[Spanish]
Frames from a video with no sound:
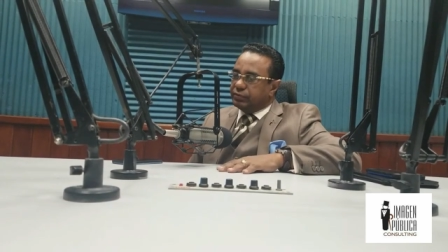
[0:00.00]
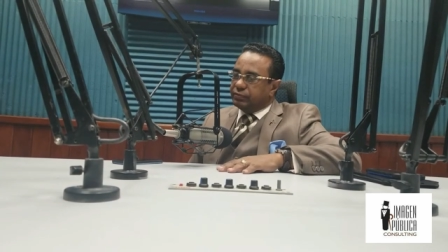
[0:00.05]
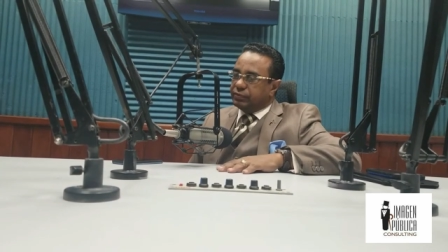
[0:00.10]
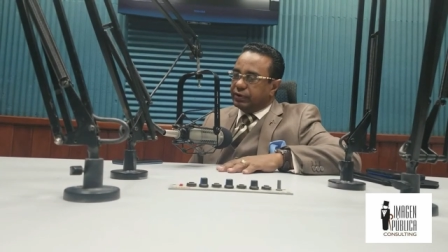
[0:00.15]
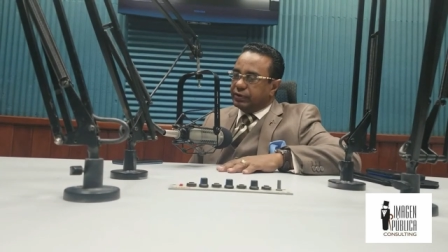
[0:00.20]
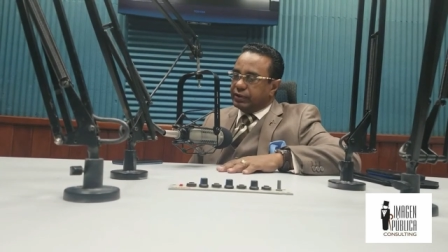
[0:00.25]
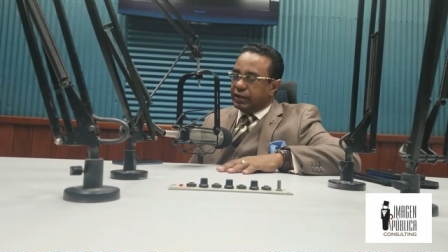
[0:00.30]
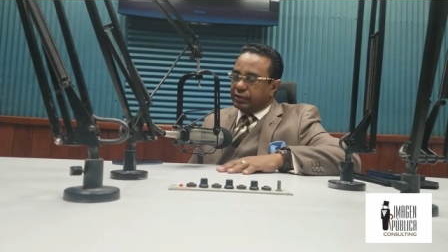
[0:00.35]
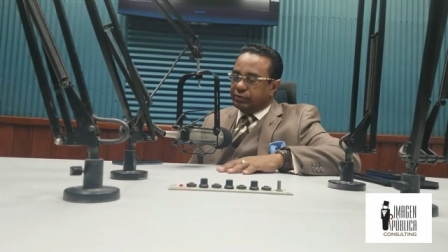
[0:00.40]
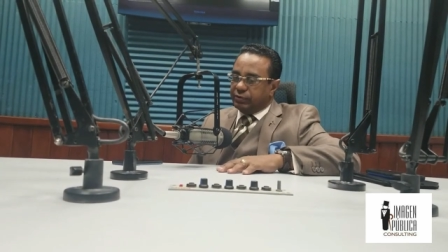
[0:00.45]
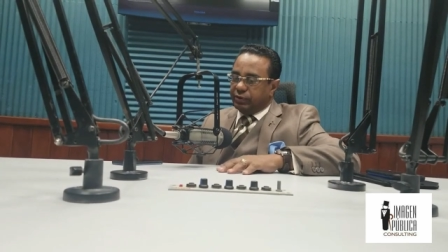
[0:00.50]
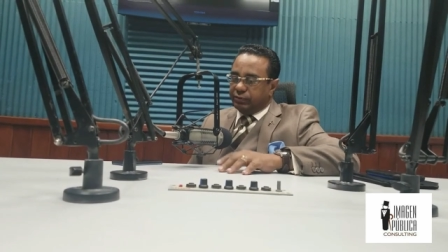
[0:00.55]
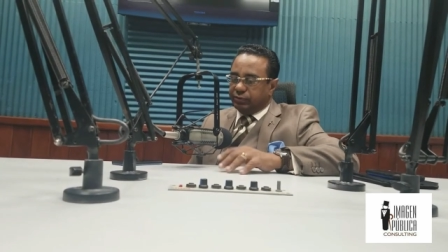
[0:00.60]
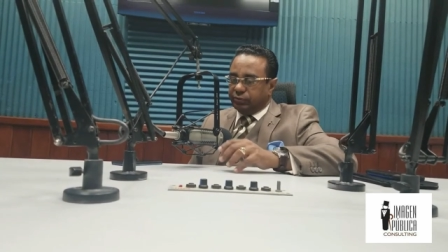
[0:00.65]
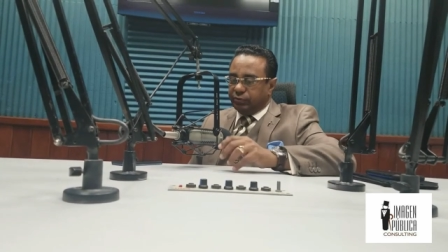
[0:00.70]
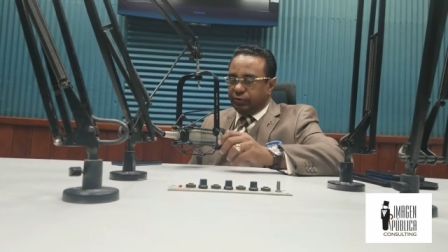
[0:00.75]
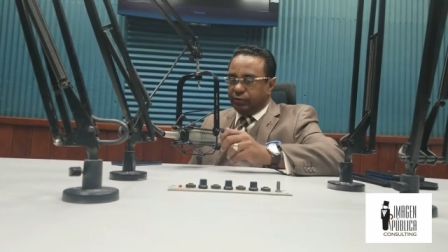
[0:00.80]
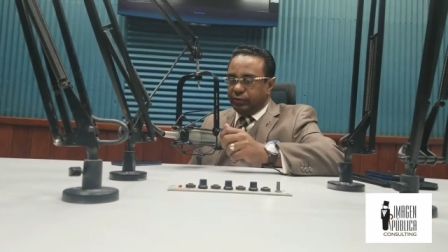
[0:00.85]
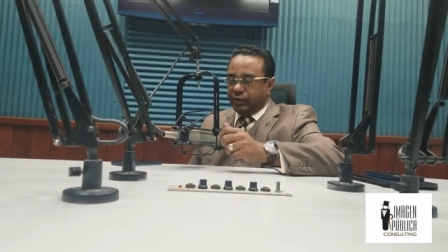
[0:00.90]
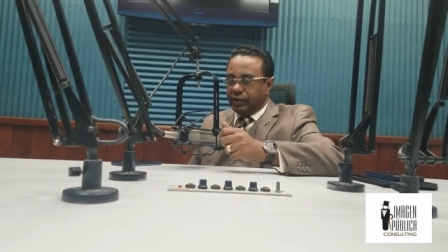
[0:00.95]
Fernando
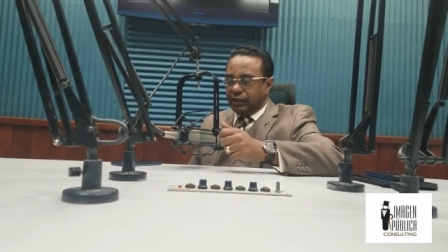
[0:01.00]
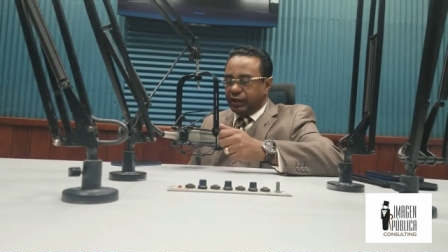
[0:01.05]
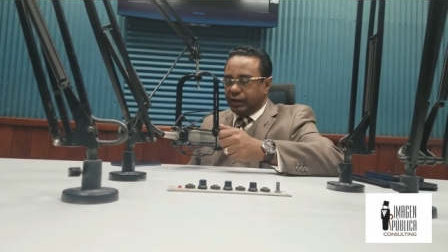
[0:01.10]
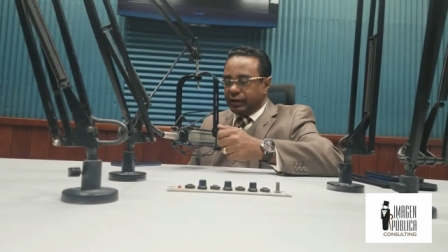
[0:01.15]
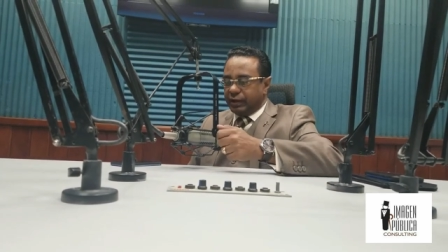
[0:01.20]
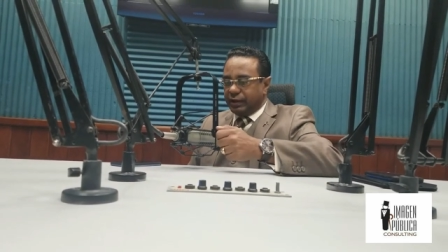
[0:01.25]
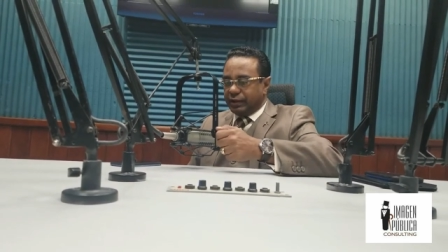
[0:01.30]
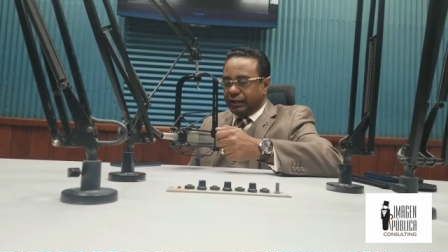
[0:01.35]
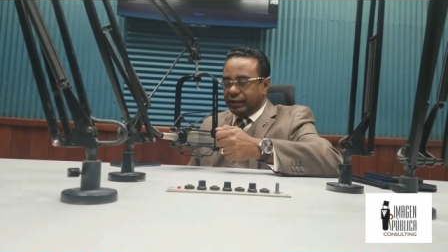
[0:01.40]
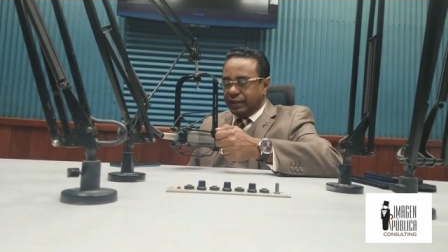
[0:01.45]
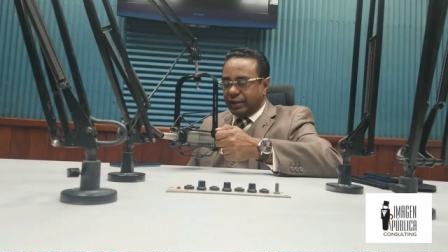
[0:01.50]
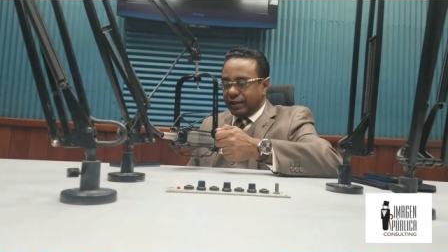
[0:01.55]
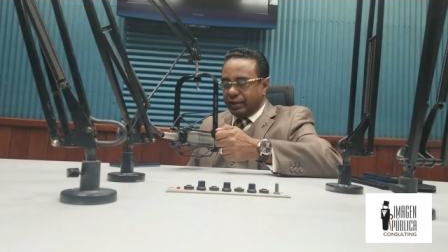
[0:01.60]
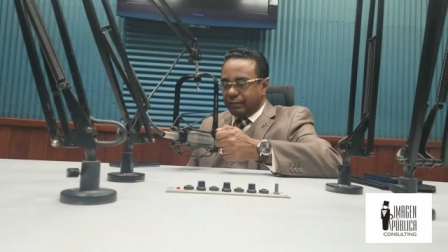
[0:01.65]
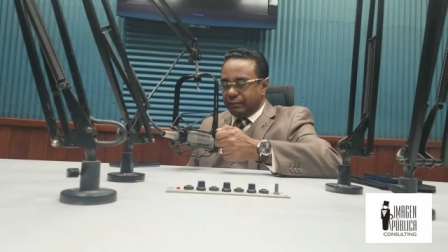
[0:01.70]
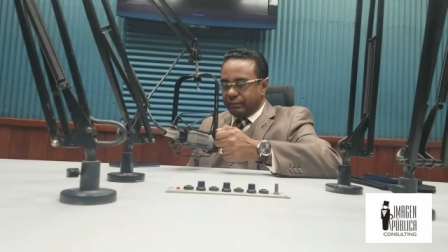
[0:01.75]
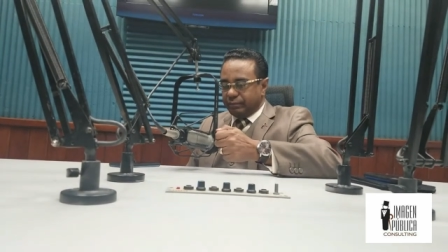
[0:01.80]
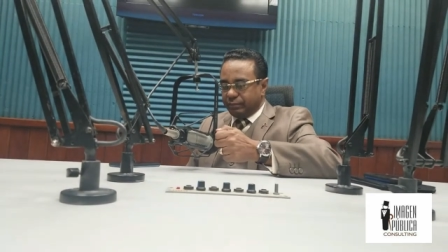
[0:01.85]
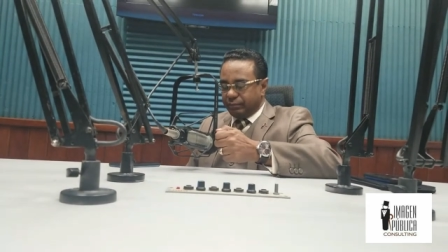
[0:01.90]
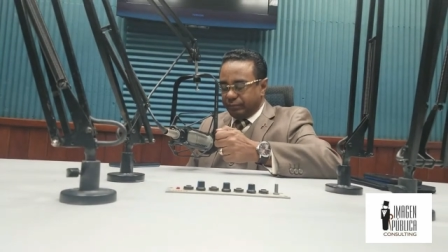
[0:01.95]
Arturo Beliar, a
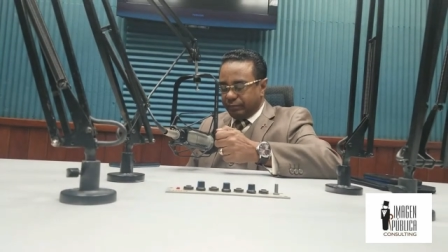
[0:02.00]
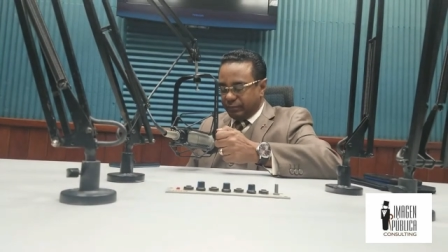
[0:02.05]
quien